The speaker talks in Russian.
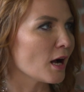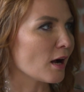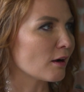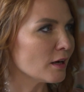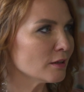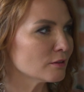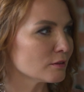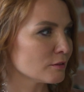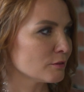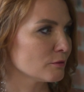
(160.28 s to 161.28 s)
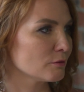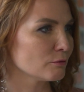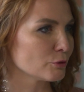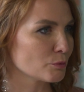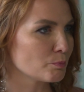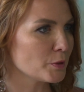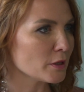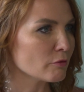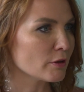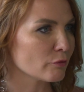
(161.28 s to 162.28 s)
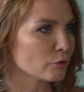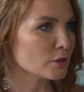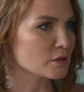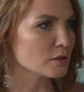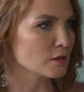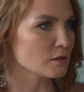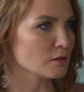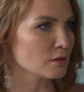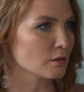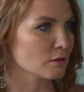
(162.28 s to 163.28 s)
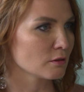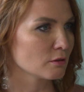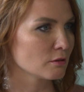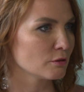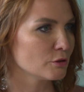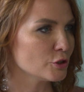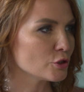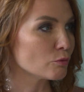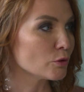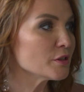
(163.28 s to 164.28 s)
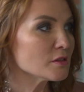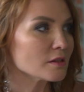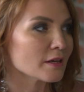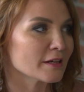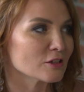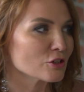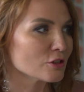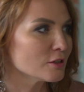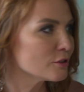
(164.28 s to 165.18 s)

А как это вот первая фотосессия? Ничего не знаешь,